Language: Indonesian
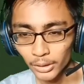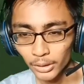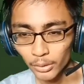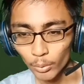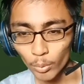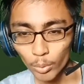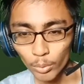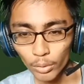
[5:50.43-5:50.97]

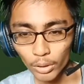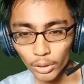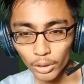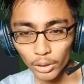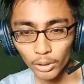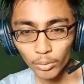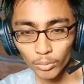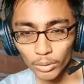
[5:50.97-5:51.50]
uh
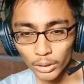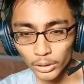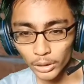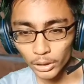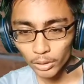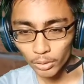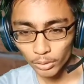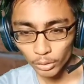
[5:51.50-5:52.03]
ini udah
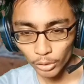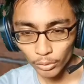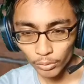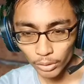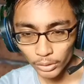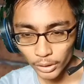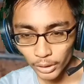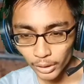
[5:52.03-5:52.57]
sih oh coy
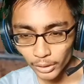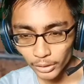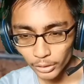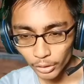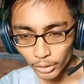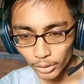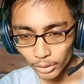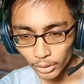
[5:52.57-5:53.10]
udah checklist
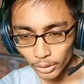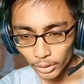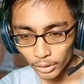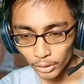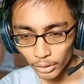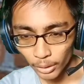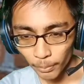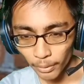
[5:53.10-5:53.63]
coy
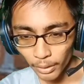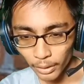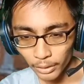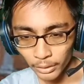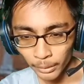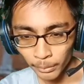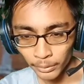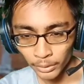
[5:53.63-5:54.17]
akan
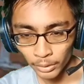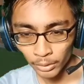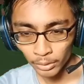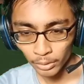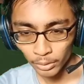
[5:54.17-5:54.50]
dilakukan.